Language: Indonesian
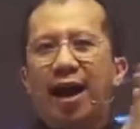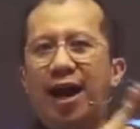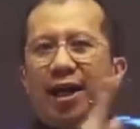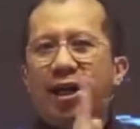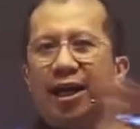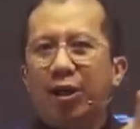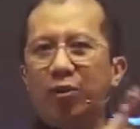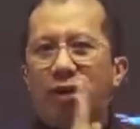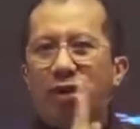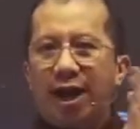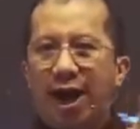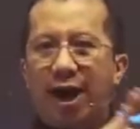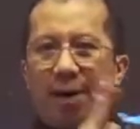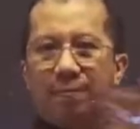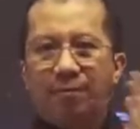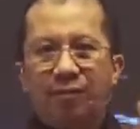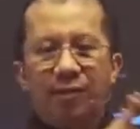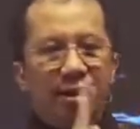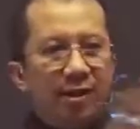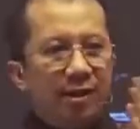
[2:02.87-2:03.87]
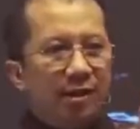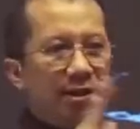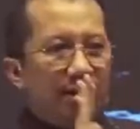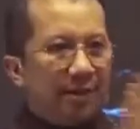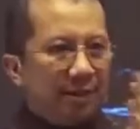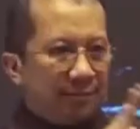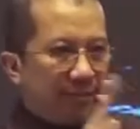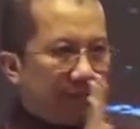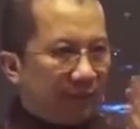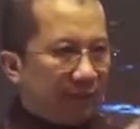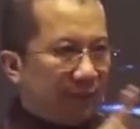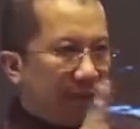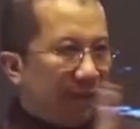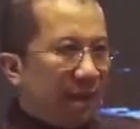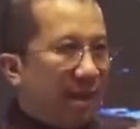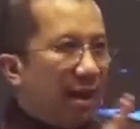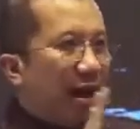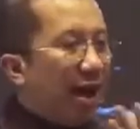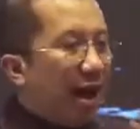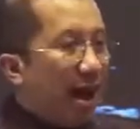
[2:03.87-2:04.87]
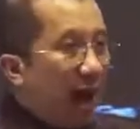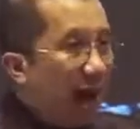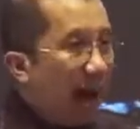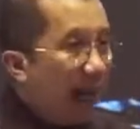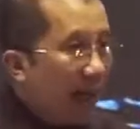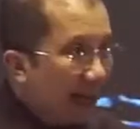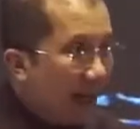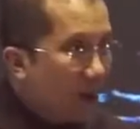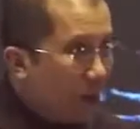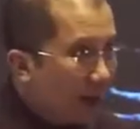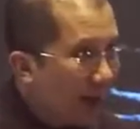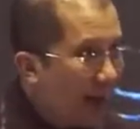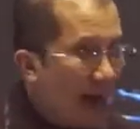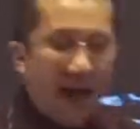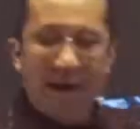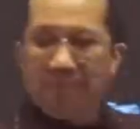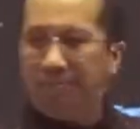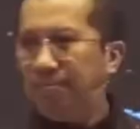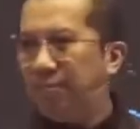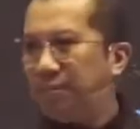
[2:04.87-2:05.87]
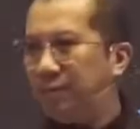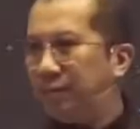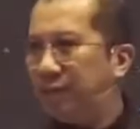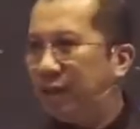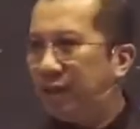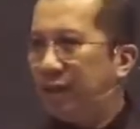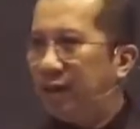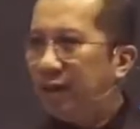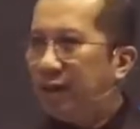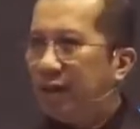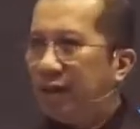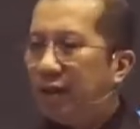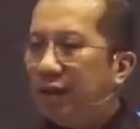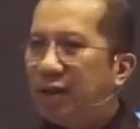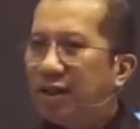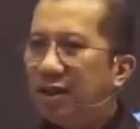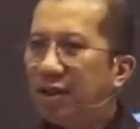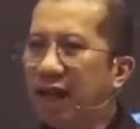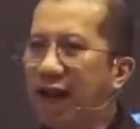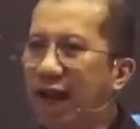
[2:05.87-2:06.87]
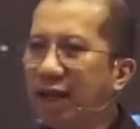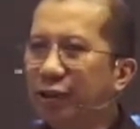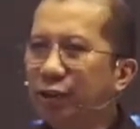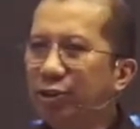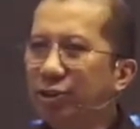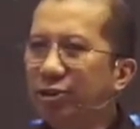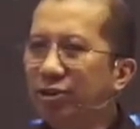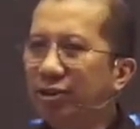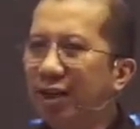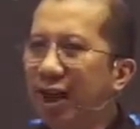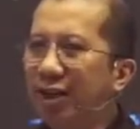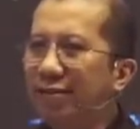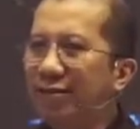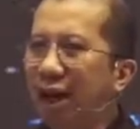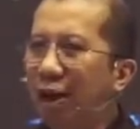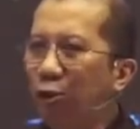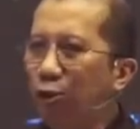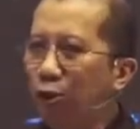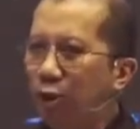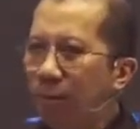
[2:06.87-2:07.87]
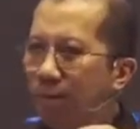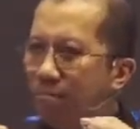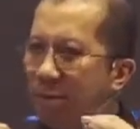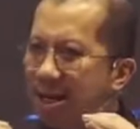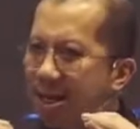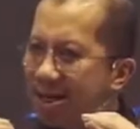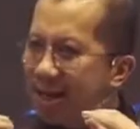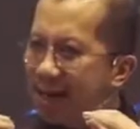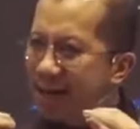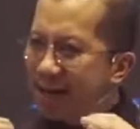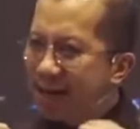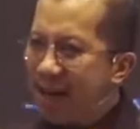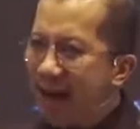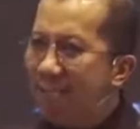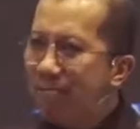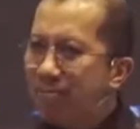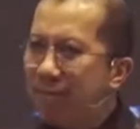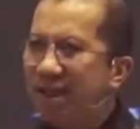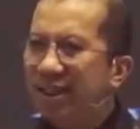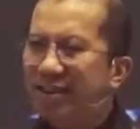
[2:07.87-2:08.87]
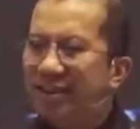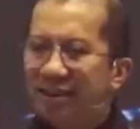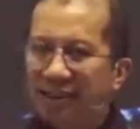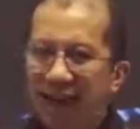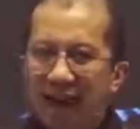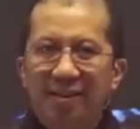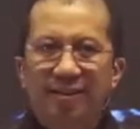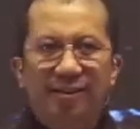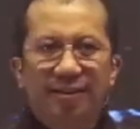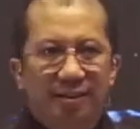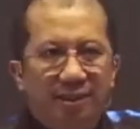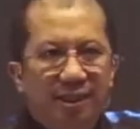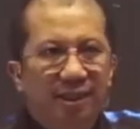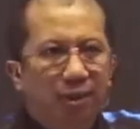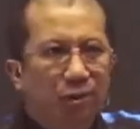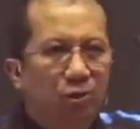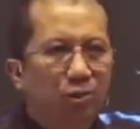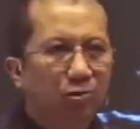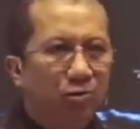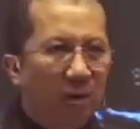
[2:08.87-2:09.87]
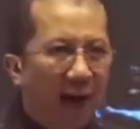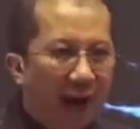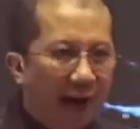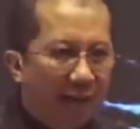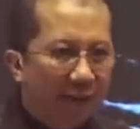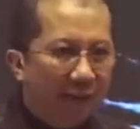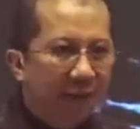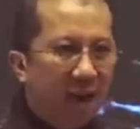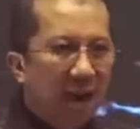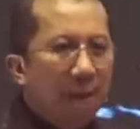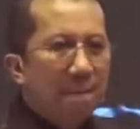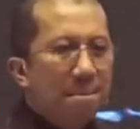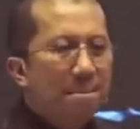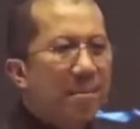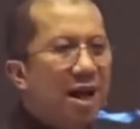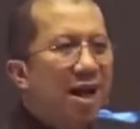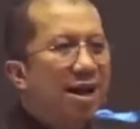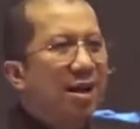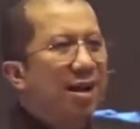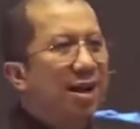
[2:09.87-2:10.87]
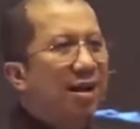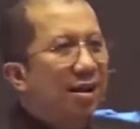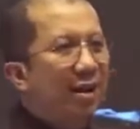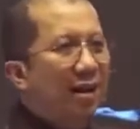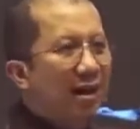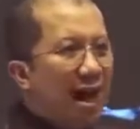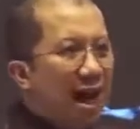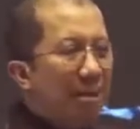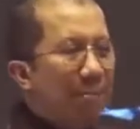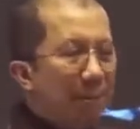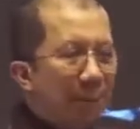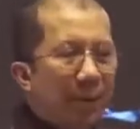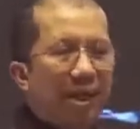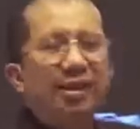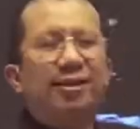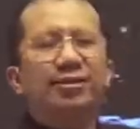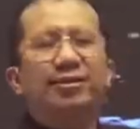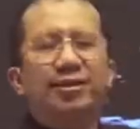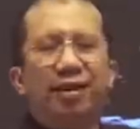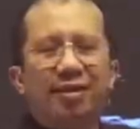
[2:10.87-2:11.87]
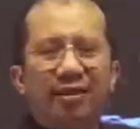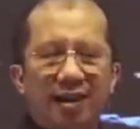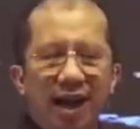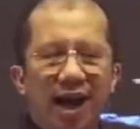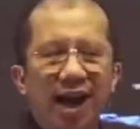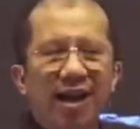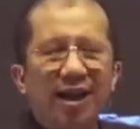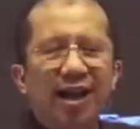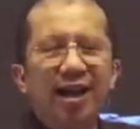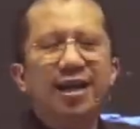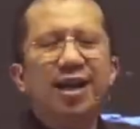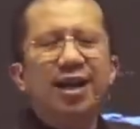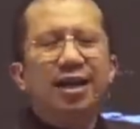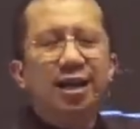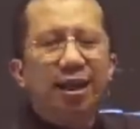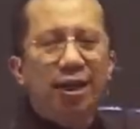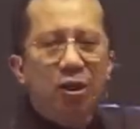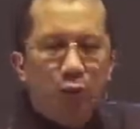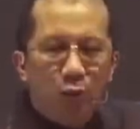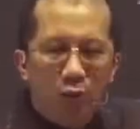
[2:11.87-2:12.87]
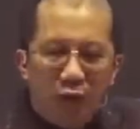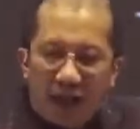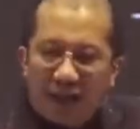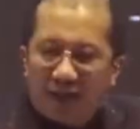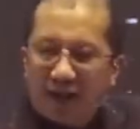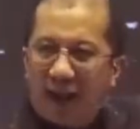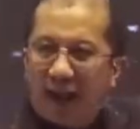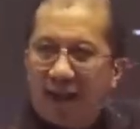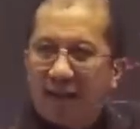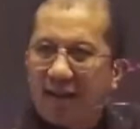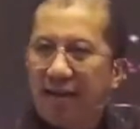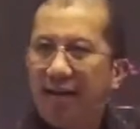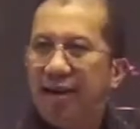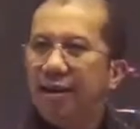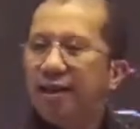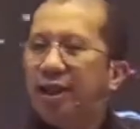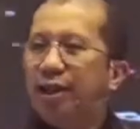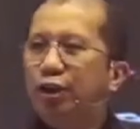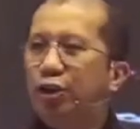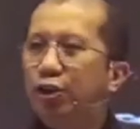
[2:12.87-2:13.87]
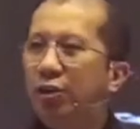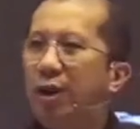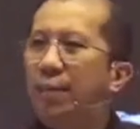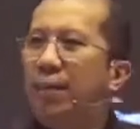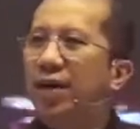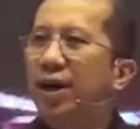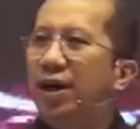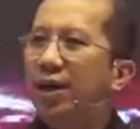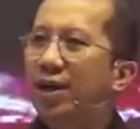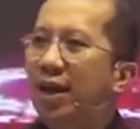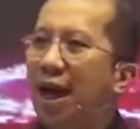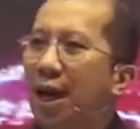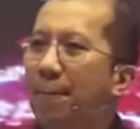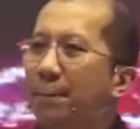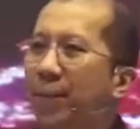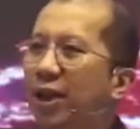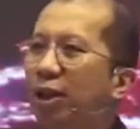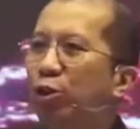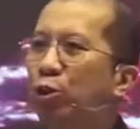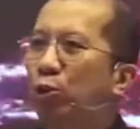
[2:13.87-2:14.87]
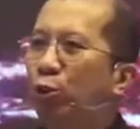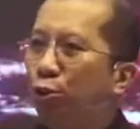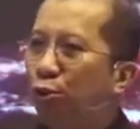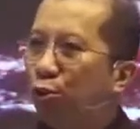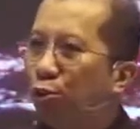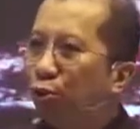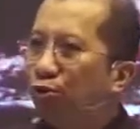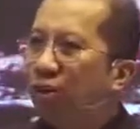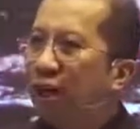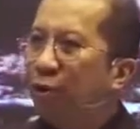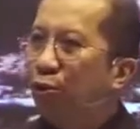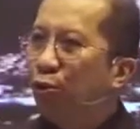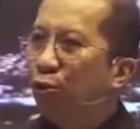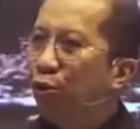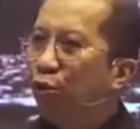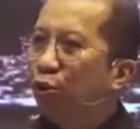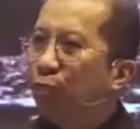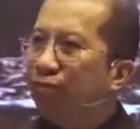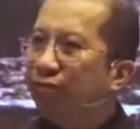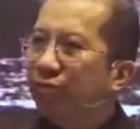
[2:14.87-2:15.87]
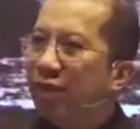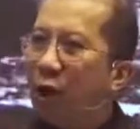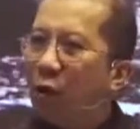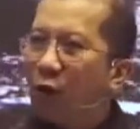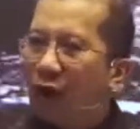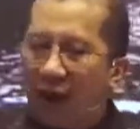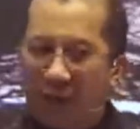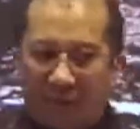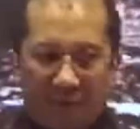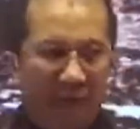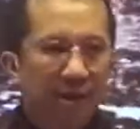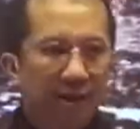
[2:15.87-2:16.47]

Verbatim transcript: Haleluya. Haleluya. Yesus datang untuk menggenapi janji Tuhan menggenapi segala yang dinubuatkan dan juga menggenapi tuntutan hukum Taurat.